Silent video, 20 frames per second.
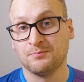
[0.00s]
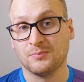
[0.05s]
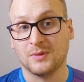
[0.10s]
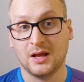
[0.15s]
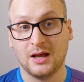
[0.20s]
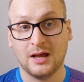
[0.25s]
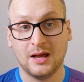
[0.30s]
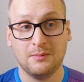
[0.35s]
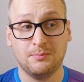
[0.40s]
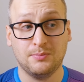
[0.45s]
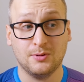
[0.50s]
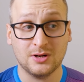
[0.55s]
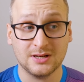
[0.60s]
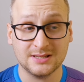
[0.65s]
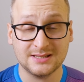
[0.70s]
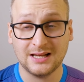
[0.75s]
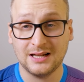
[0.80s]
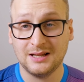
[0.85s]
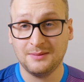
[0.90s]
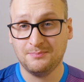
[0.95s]
E,
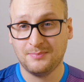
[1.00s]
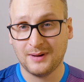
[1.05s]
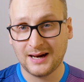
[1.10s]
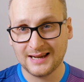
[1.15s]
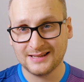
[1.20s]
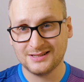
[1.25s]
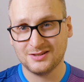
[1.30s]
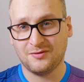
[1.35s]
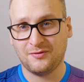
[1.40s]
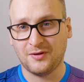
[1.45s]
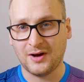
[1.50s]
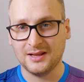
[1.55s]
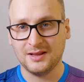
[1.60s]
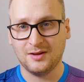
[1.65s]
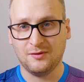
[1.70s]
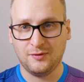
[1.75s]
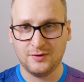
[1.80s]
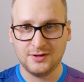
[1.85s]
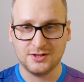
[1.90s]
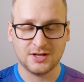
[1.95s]
pokazali bardzo
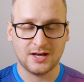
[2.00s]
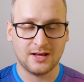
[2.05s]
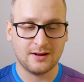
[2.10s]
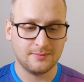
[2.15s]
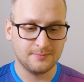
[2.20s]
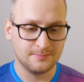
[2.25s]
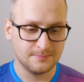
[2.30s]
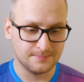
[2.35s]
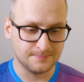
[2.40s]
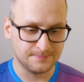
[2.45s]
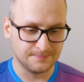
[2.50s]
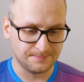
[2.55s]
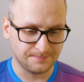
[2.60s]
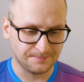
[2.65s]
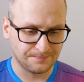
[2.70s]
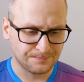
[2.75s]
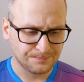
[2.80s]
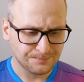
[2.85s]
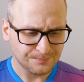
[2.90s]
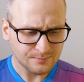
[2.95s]
fajny feature,
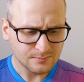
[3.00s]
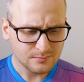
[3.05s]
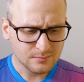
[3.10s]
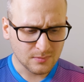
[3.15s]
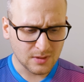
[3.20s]
mm,